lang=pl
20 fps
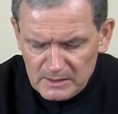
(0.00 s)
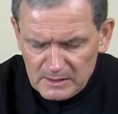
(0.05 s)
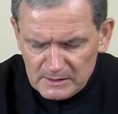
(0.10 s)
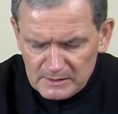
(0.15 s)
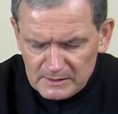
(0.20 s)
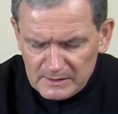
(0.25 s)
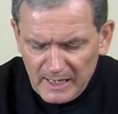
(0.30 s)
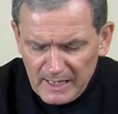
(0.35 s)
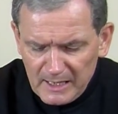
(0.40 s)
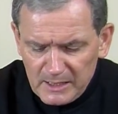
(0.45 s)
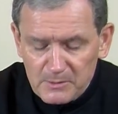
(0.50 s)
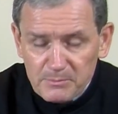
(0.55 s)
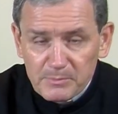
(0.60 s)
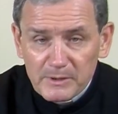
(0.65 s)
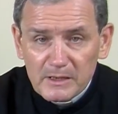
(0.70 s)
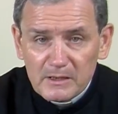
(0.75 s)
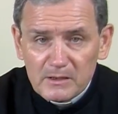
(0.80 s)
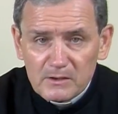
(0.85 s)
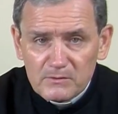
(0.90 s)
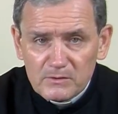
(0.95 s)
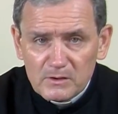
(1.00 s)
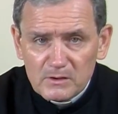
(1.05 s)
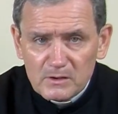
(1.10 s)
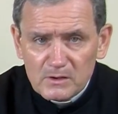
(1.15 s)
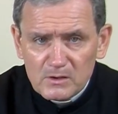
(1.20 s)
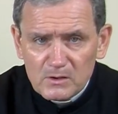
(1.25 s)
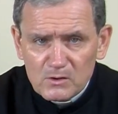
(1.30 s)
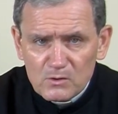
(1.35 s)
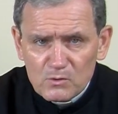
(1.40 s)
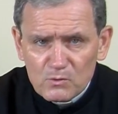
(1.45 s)
Najpierw
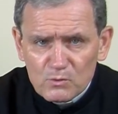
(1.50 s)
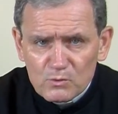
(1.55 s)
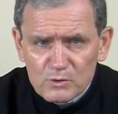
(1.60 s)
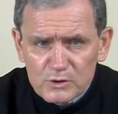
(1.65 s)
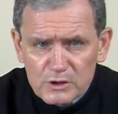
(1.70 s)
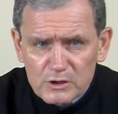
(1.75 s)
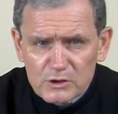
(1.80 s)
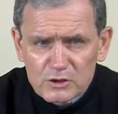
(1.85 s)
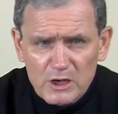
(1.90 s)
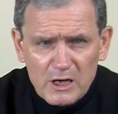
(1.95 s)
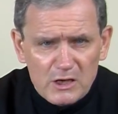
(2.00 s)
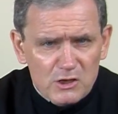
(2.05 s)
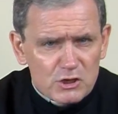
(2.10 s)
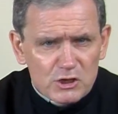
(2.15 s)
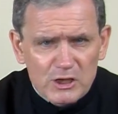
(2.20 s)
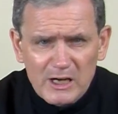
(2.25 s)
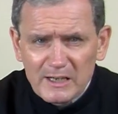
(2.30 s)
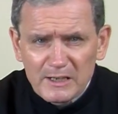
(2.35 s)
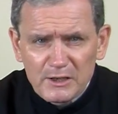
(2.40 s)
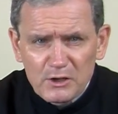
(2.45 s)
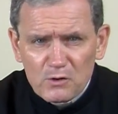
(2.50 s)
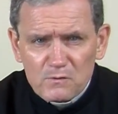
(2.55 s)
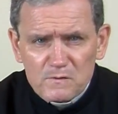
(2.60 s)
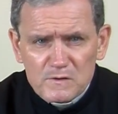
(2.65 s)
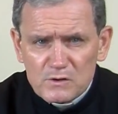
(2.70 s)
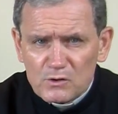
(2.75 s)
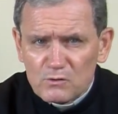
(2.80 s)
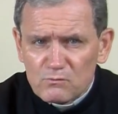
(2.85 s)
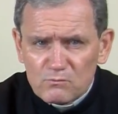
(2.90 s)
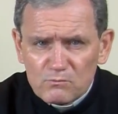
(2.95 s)
ucisza
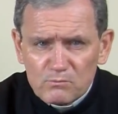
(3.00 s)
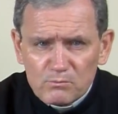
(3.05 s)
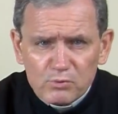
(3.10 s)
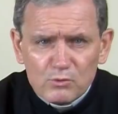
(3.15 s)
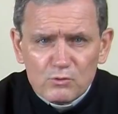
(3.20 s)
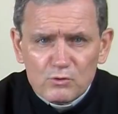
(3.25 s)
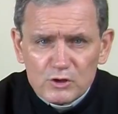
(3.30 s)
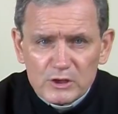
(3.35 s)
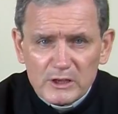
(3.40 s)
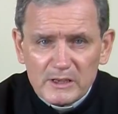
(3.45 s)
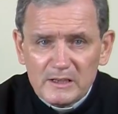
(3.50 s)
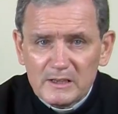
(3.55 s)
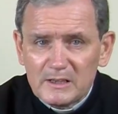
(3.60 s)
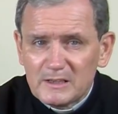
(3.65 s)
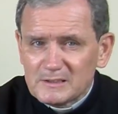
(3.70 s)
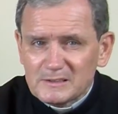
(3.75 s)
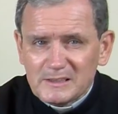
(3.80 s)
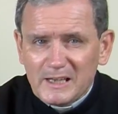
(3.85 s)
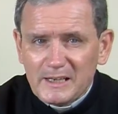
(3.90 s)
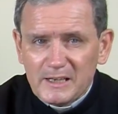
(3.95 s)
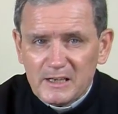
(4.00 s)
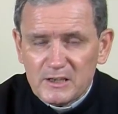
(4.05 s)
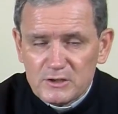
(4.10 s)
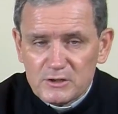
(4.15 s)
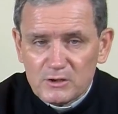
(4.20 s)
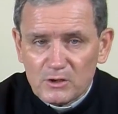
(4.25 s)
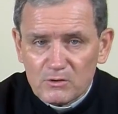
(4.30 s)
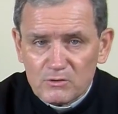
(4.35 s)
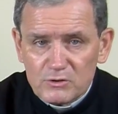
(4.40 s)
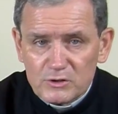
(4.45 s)
szalejącą burzę na
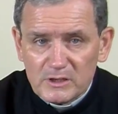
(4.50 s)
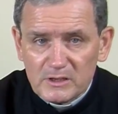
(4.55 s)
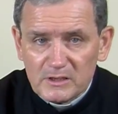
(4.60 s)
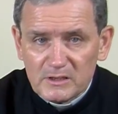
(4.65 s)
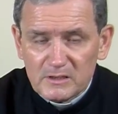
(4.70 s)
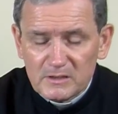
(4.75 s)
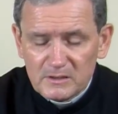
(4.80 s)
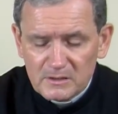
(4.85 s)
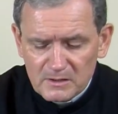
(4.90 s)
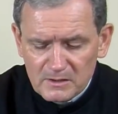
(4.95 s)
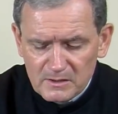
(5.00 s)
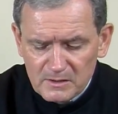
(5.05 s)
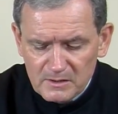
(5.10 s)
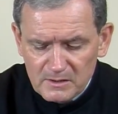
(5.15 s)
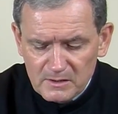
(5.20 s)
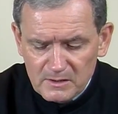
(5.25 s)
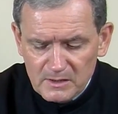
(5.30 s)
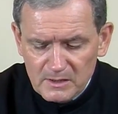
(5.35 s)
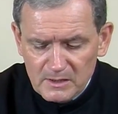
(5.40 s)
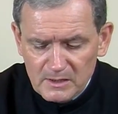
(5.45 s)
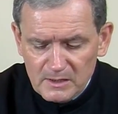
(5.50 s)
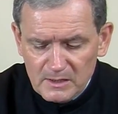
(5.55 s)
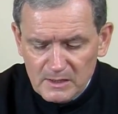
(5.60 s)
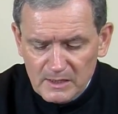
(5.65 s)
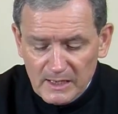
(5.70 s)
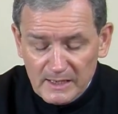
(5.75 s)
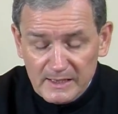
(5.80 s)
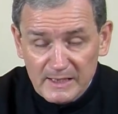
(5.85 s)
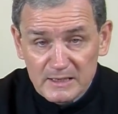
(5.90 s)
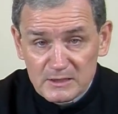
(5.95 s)
jeziorze.
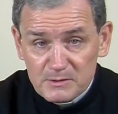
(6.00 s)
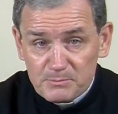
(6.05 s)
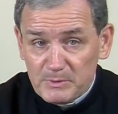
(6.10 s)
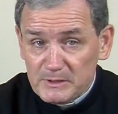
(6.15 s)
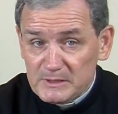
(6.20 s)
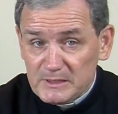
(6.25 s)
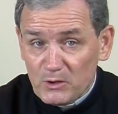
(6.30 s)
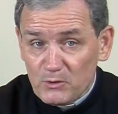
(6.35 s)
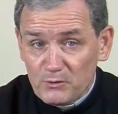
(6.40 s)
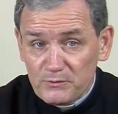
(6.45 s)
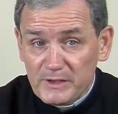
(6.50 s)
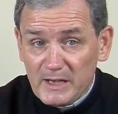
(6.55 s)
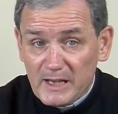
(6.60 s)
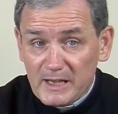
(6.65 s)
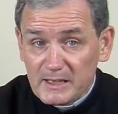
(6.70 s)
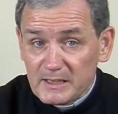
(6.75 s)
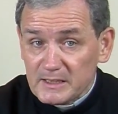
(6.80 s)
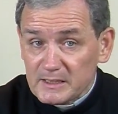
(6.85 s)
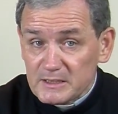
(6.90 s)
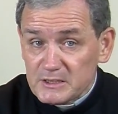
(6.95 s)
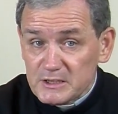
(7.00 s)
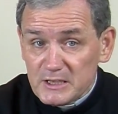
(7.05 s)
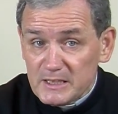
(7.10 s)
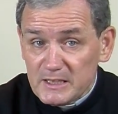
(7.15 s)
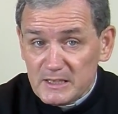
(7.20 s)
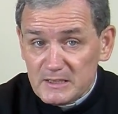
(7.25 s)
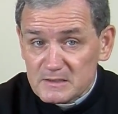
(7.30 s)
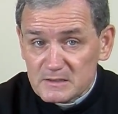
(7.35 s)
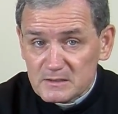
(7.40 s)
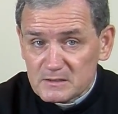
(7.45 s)
A nas pyta o wiarę. Gdzie
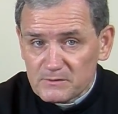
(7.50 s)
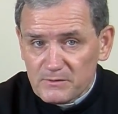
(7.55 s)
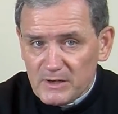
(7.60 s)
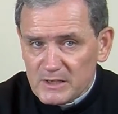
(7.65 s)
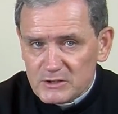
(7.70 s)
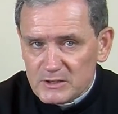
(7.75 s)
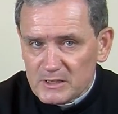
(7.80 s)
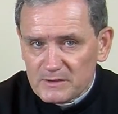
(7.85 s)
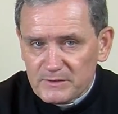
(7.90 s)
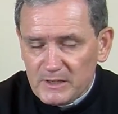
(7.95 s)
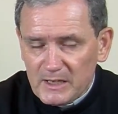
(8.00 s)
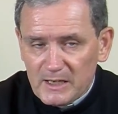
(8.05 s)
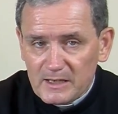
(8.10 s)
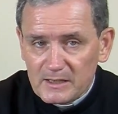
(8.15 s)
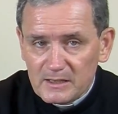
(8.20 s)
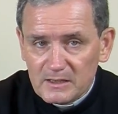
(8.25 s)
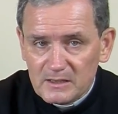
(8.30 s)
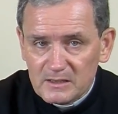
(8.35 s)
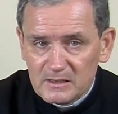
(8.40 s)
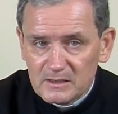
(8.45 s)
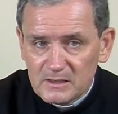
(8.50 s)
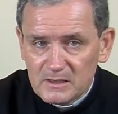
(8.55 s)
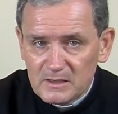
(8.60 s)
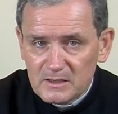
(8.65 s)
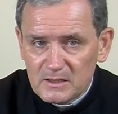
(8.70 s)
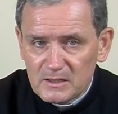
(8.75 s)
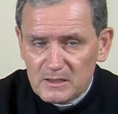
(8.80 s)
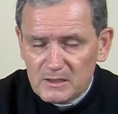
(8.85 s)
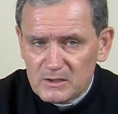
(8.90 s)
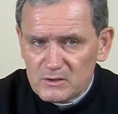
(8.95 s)
jest wasza wiara?
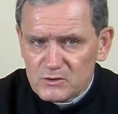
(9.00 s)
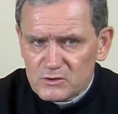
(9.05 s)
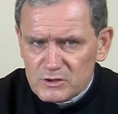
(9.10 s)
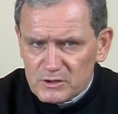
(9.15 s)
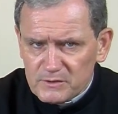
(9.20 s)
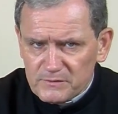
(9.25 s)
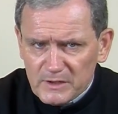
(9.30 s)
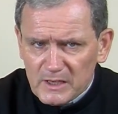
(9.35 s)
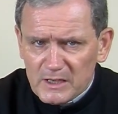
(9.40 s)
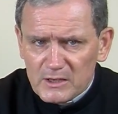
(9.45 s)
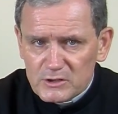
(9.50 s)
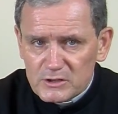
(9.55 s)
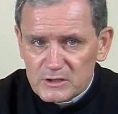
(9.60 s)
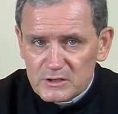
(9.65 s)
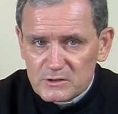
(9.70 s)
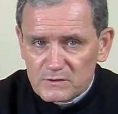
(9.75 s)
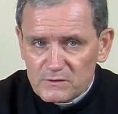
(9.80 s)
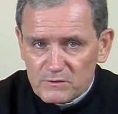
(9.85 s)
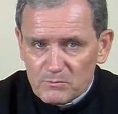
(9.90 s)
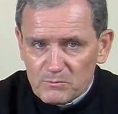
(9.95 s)
Czy wierzysz w